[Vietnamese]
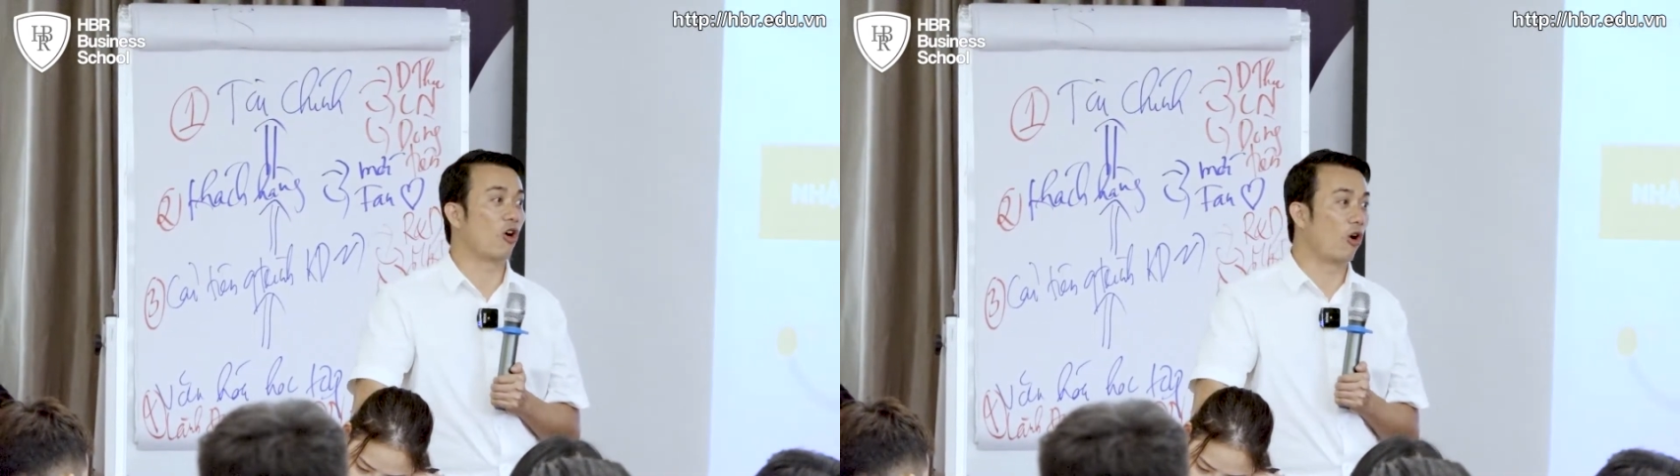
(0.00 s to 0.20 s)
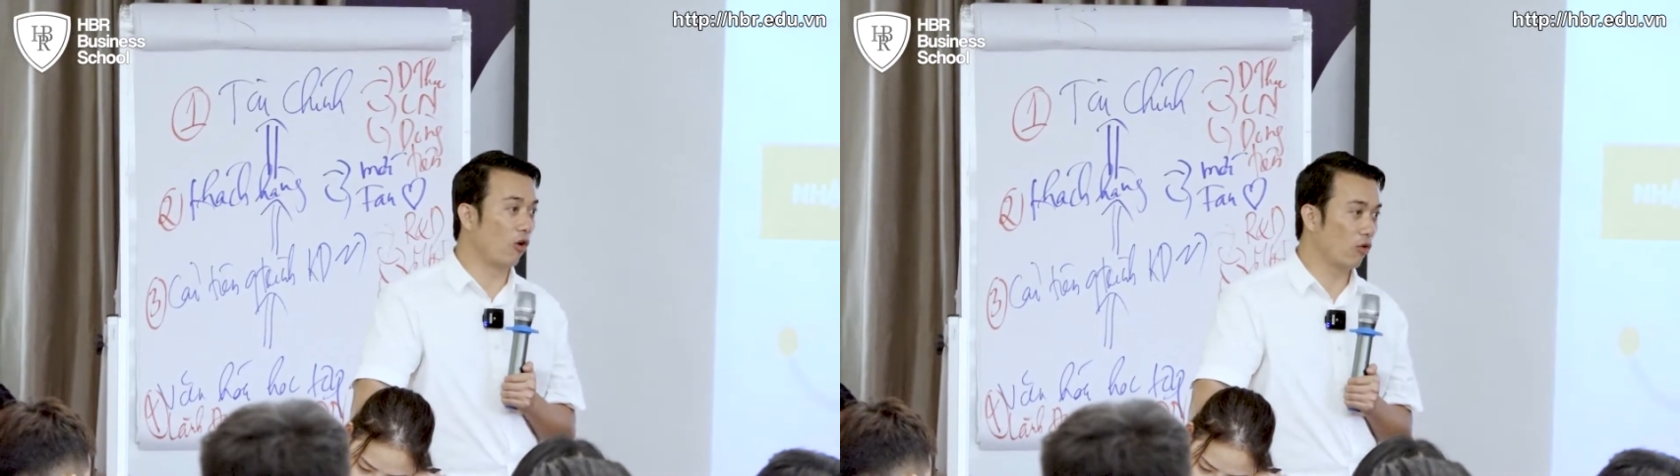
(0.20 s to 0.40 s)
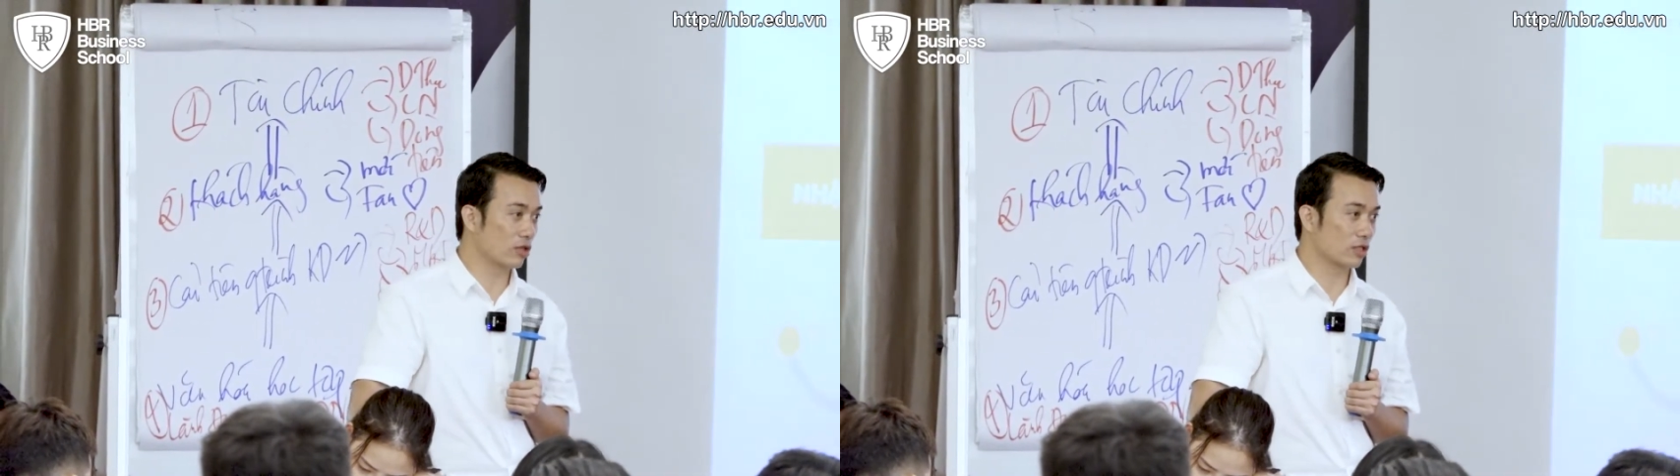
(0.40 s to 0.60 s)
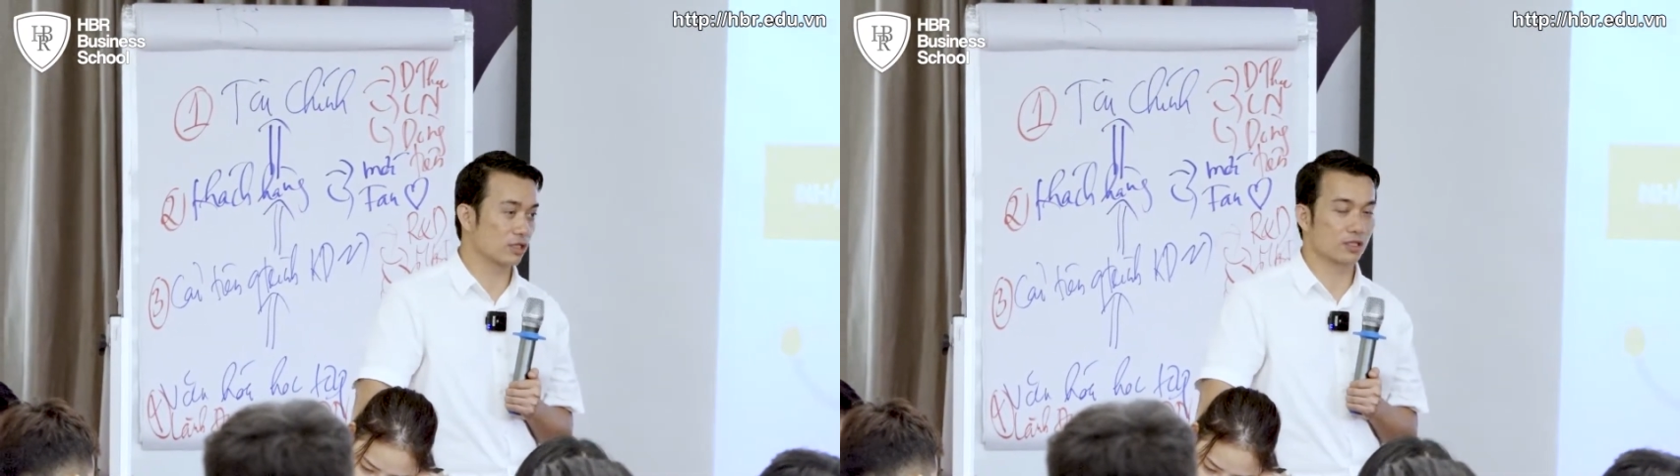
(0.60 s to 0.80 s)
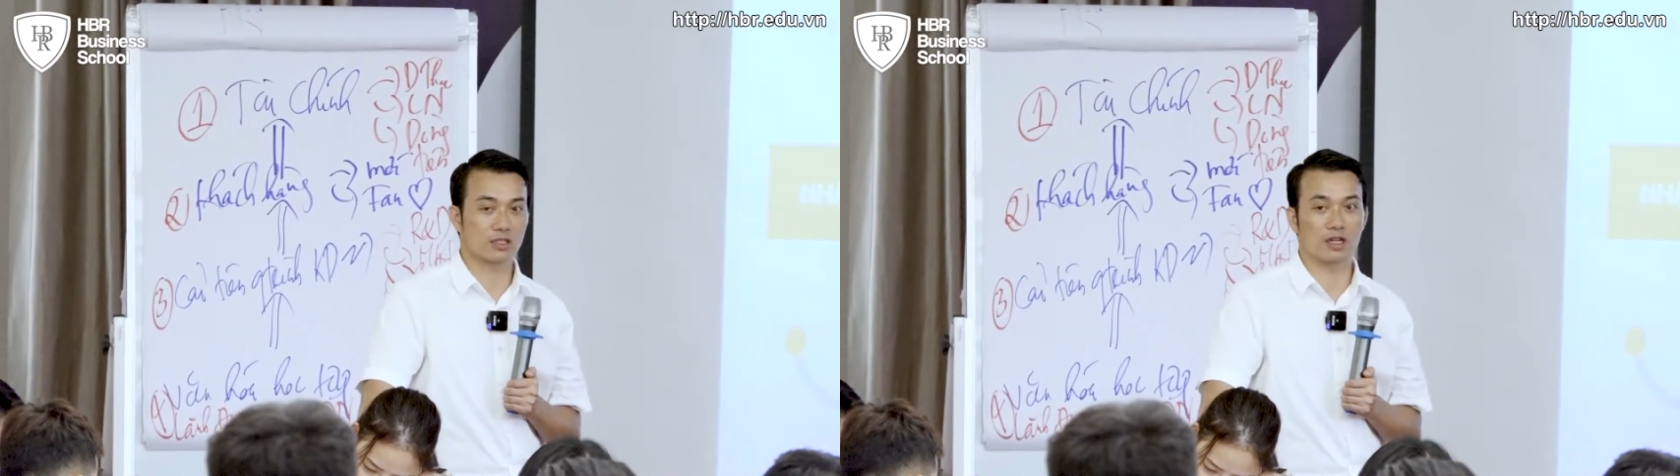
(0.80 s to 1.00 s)
rất là
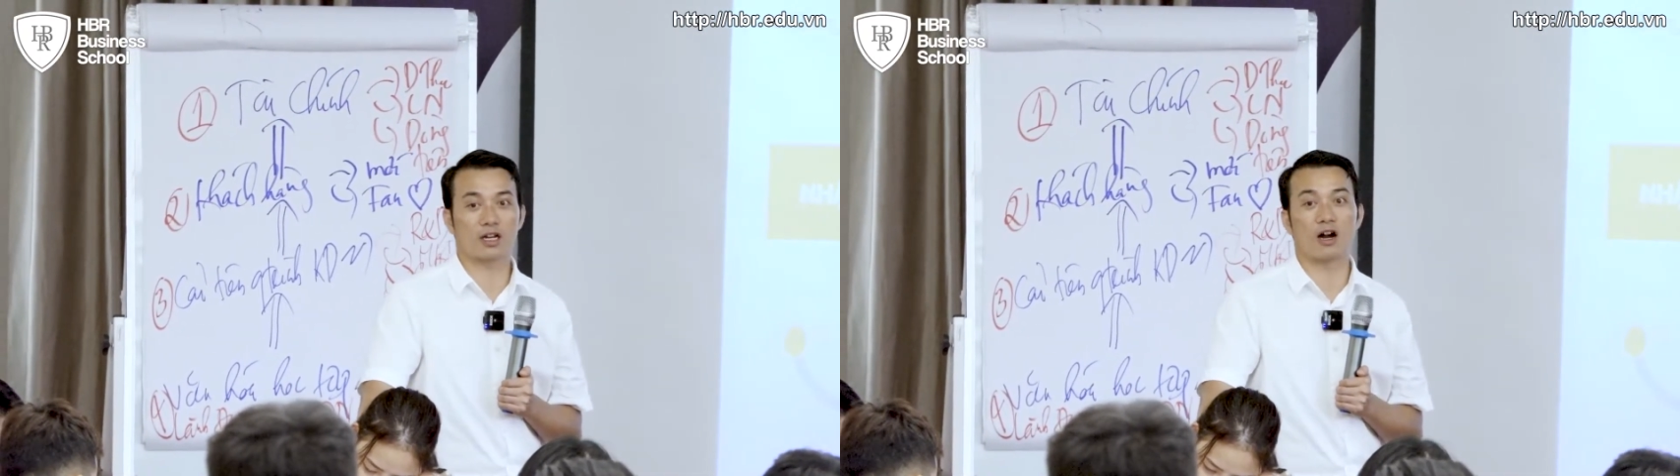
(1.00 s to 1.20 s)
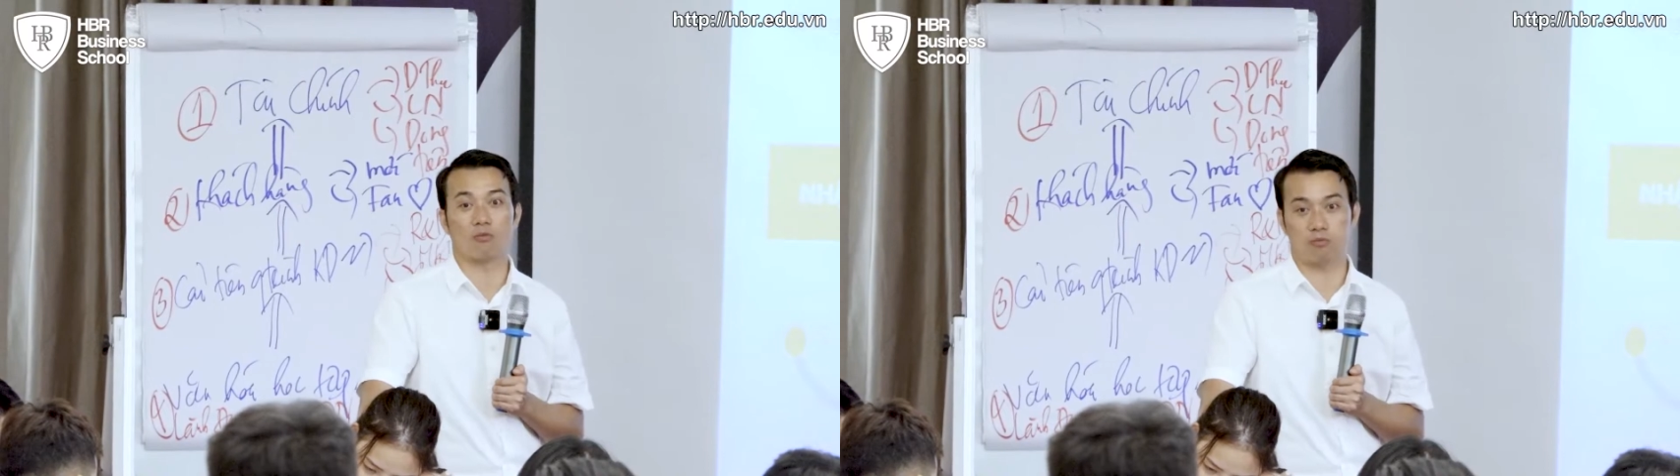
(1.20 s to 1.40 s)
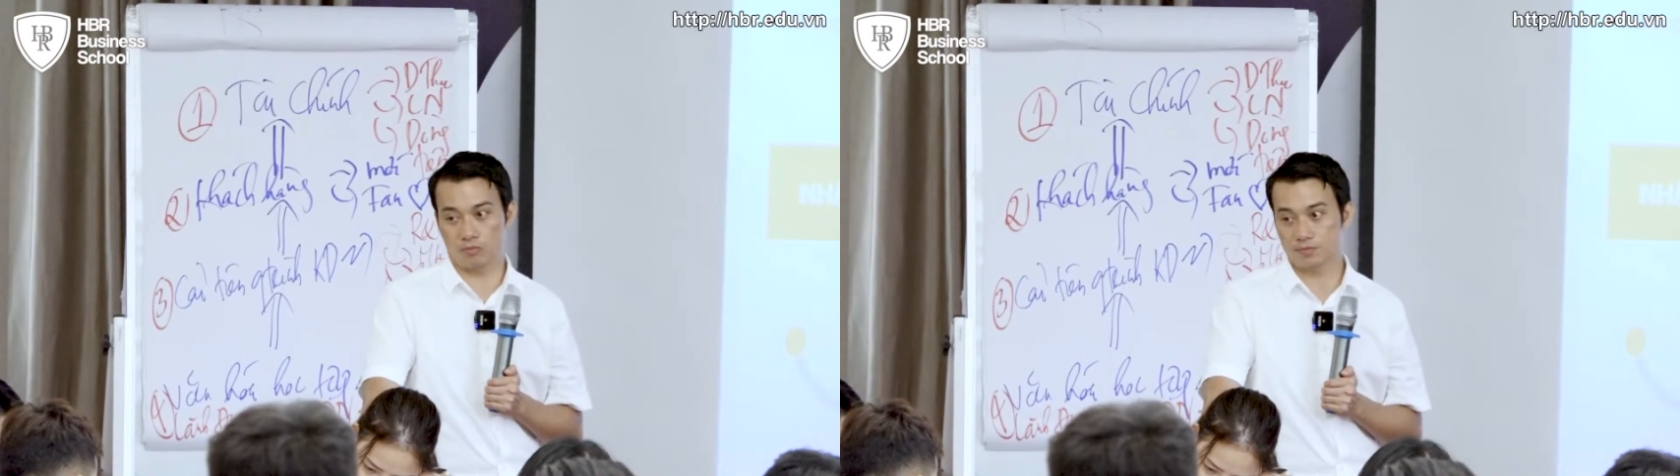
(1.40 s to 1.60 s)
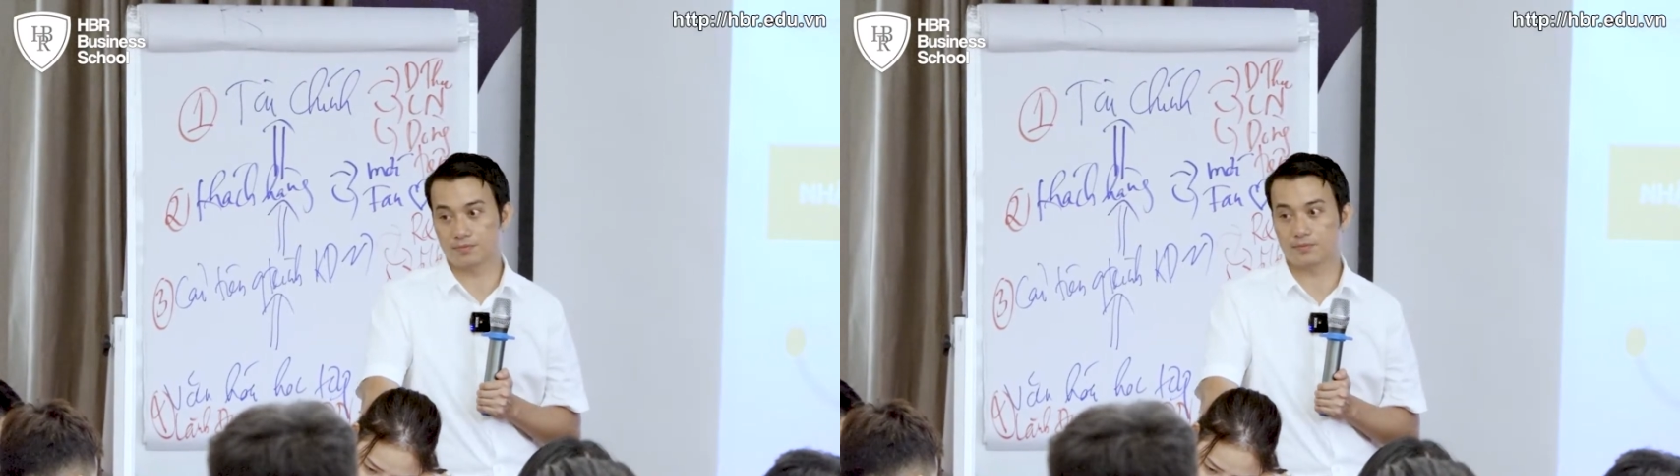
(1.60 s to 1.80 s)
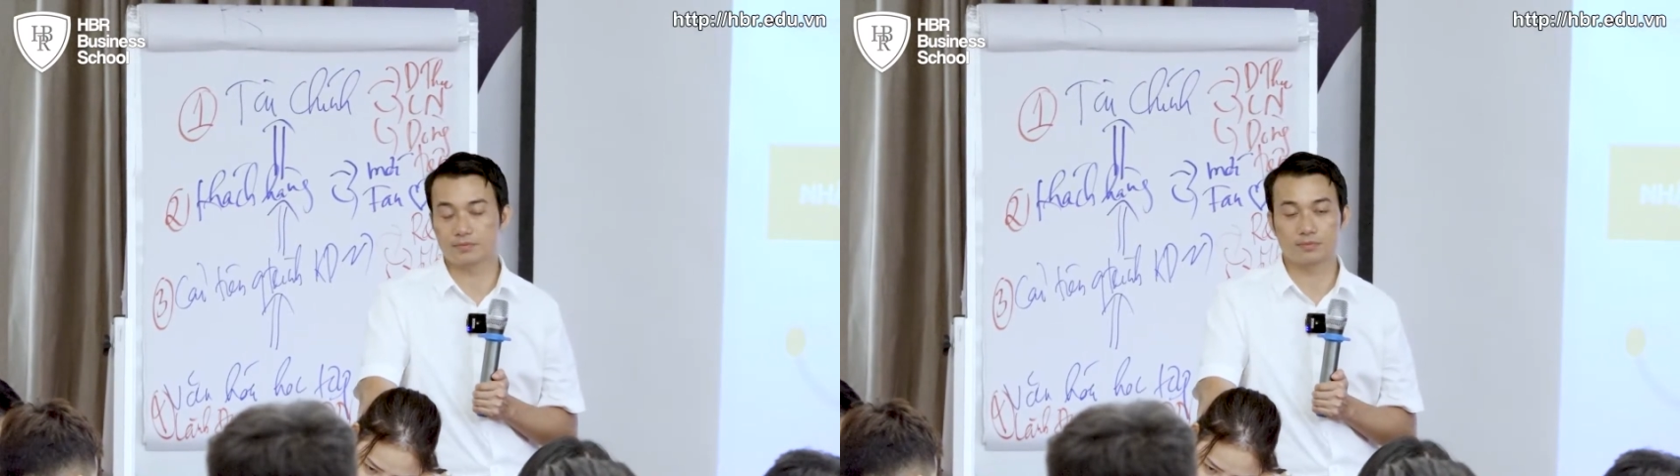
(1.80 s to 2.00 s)
thô rất là cộc